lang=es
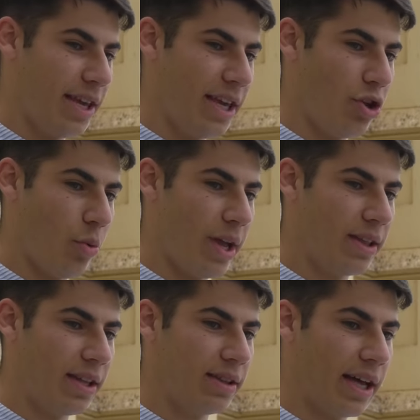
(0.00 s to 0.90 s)
y yo voy a
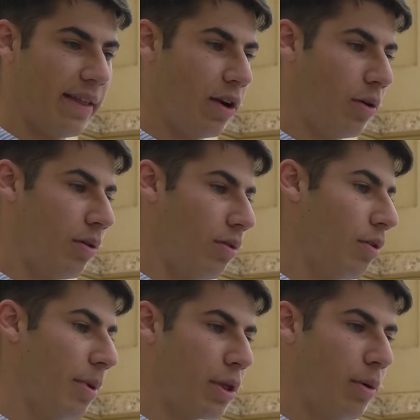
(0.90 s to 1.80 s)
intentar dar
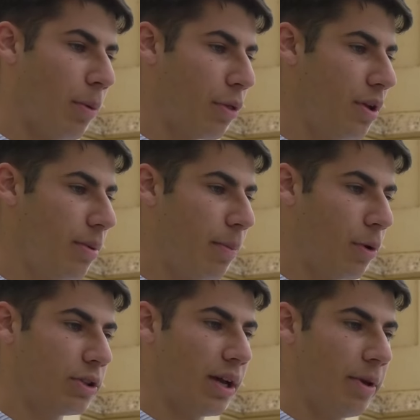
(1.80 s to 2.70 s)
lo, máximo posible,
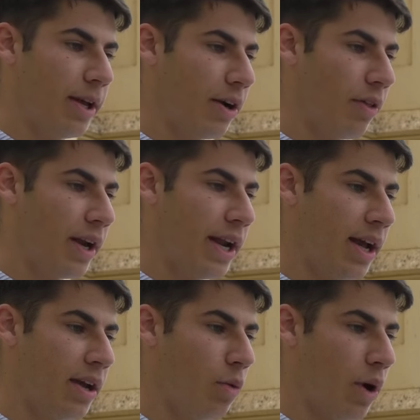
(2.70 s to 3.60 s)
aportar mi grano de
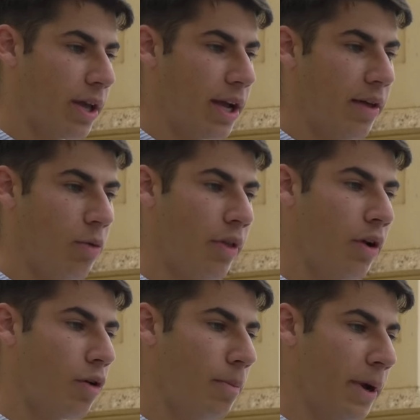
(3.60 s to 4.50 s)
arena, igual que cada uno
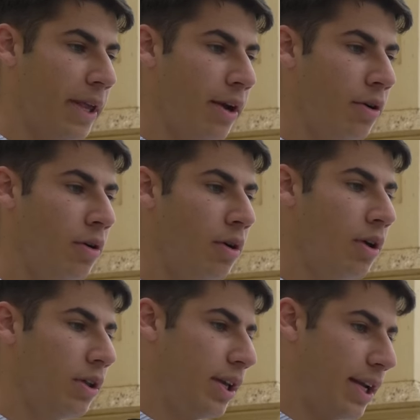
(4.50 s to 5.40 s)
de los compañeros
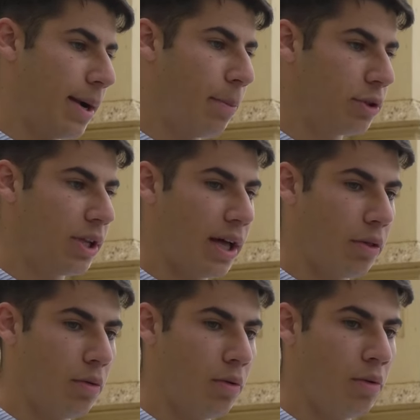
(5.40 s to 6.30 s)
tienen que
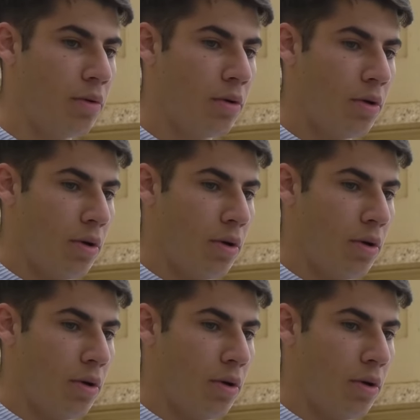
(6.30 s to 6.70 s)
aportar su,